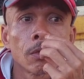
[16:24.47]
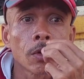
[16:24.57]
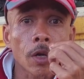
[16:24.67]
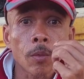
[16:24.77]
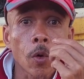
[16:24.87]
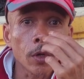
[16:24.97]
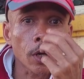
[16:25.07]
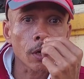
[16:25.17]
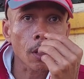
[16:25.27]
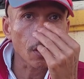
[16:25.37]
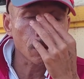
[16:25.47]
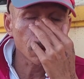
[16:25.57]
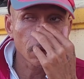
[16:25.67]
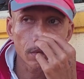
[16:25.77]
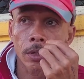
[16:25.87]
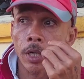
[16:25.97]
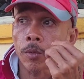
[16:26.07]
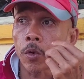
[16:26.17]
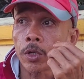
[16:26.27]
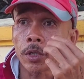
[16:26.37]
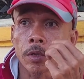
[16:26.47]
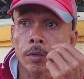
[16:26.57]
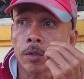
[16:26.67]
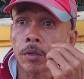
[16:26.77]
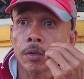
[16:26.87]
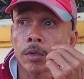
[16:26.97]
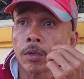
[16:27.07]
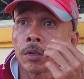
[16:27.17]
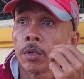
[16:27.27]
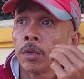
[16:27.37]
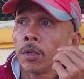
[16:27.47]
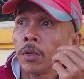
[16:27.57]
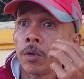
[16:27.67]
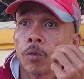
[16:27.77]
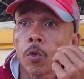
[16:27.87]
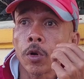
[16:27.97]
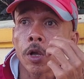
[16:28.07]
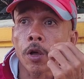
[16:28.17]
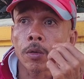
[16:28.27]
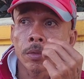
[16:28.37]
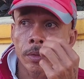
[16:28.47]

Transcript: rồi nó mũi nữa được không nó mũi này mua được không